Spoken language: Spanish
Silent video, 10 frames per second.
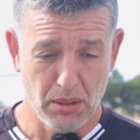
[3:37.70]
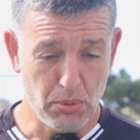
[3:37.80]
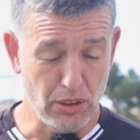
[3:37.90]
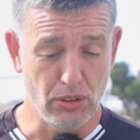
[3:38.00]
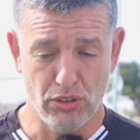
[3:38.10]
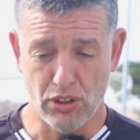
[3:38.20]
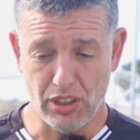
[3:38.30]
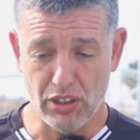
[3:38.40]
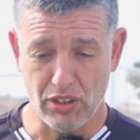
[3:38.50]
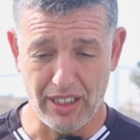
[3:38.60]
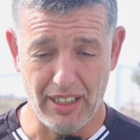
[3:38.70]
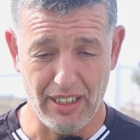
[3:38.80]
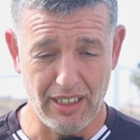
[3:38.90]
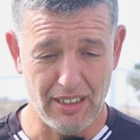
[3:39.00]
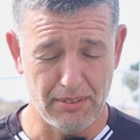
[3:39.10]
Bueno, yo creo
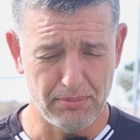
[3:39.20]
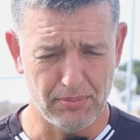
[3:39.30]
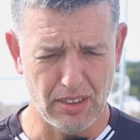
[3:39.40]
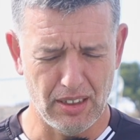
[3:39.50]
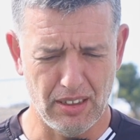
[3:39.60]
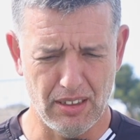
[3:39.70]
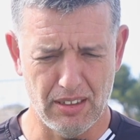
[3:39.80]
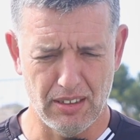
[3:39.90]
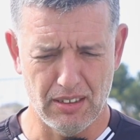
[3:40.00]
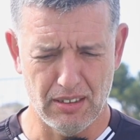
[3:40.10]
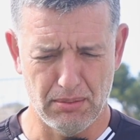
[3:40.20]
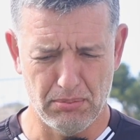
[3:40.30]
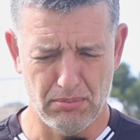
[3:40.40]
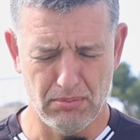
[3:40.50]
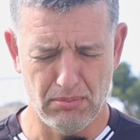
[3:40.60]
que eh,
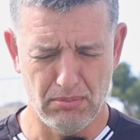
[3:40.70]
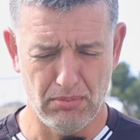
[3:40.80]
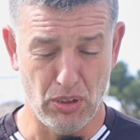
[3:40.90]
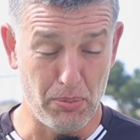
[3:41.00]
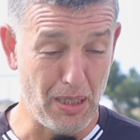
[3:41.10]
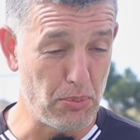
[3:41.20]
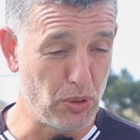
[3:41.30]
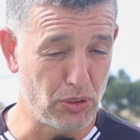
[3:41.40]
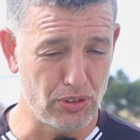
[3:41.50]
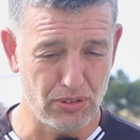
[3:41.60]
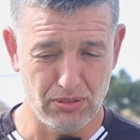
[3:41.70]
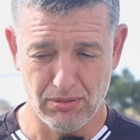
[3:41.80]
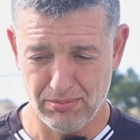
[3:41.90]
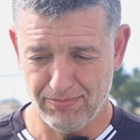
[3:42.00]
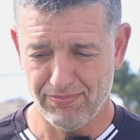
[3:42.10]
nos vamos
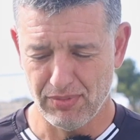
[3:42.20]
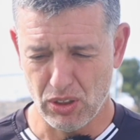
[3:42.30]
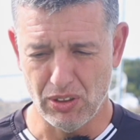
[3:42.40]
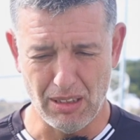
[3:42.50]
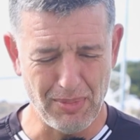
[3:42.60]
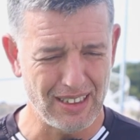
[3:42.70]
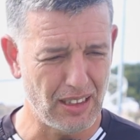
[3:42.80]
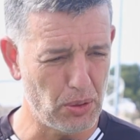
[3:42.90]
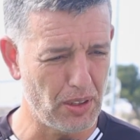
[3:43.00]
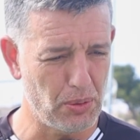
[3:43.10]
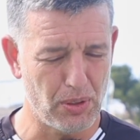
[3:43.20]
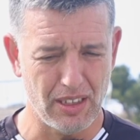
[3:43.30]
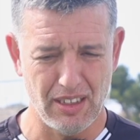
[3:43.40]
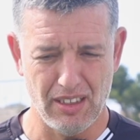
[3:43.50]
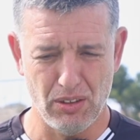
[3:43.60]
con el mal sabor de
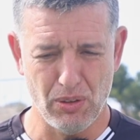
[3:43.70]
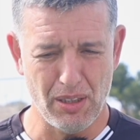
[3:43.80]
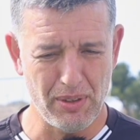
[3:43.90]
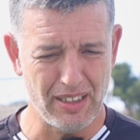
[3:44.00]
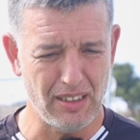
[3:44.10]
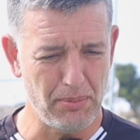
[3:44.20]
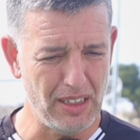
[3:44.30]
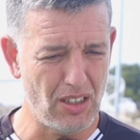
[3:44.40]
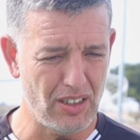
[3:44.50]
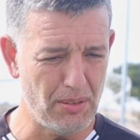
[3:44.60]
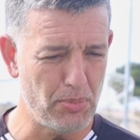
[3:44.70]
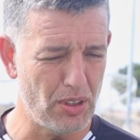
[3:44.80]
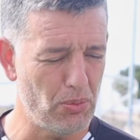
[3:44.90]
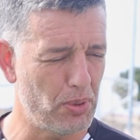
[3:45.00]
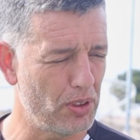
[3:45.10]
boca de no haber terminado la
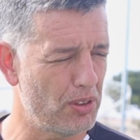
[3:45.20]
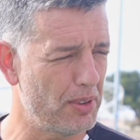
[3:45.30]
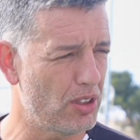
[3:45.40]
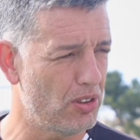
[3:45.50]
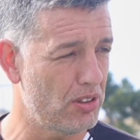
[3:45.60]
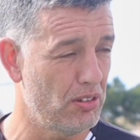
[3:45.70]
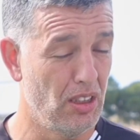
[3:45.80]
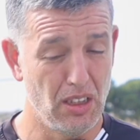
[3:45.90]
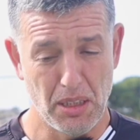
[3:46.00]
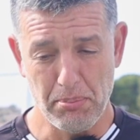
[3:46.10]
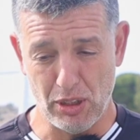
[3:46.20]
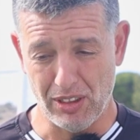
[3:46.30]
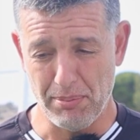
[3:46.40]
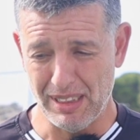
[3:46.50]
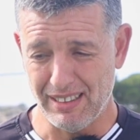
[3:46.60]
temporada un poquito mejor, pero
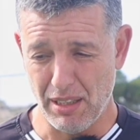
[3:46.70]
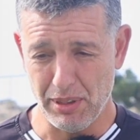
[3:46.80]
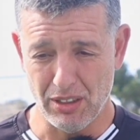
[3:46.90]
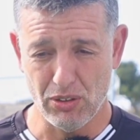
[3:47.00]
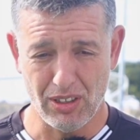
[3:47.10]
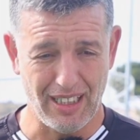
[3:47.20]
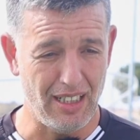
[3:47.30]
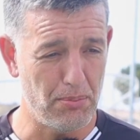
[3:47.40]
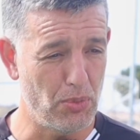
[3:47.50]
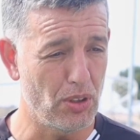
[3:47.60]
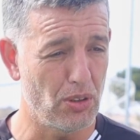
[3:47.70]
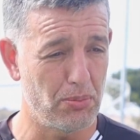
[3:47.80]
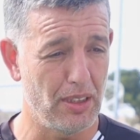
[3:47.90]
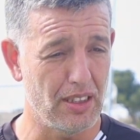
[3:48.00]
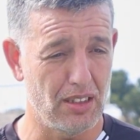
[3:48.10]
también sabiendo que era muy
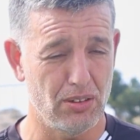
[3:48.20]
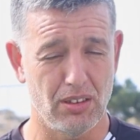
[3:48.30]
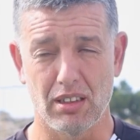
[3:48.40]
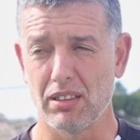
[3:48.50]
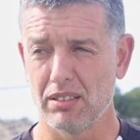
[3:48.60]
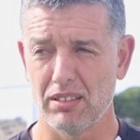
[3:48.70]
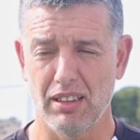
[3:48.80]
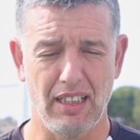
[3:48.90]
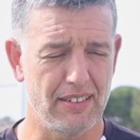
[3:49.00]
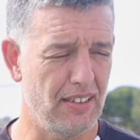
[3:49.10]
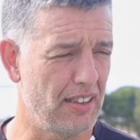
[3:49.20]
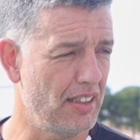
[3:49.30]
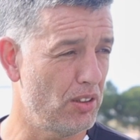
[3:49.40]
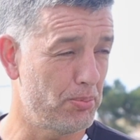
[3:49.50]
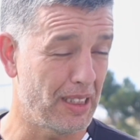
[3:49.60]
complicado el, el
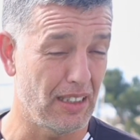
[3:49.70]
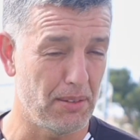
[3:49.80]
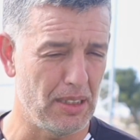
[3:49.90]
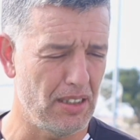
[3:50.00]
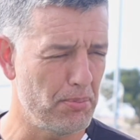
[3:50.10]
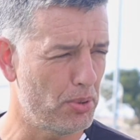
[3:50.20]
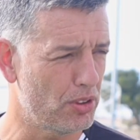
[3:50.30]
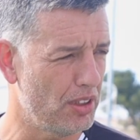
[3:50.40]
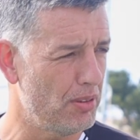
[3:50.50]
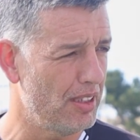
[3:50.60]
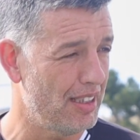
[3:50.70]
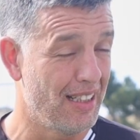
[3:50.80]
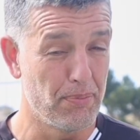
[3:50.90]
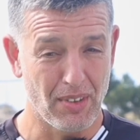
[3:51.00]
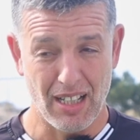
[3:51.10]
ascender prácticamente imposible
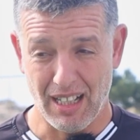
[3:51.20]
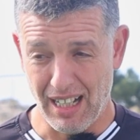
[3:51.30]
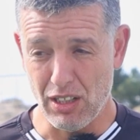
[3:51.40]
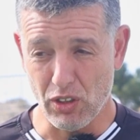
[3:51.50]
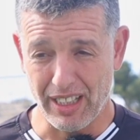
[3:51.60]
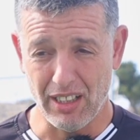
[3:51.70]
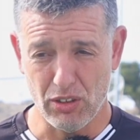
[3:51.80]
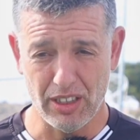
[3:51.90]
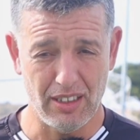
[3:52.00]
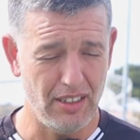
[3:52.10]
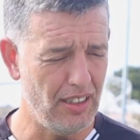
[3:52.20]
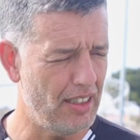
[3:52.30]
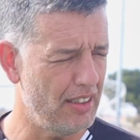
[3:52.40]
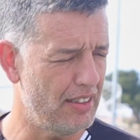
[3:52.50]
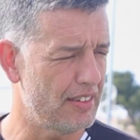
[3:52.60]
a lo que es hoy en
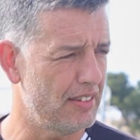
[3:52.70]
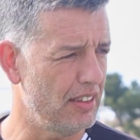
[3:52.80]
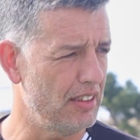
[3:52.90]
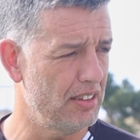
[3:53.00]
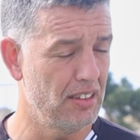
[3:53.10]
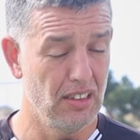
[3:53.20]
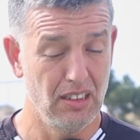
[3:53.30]
día Intercity.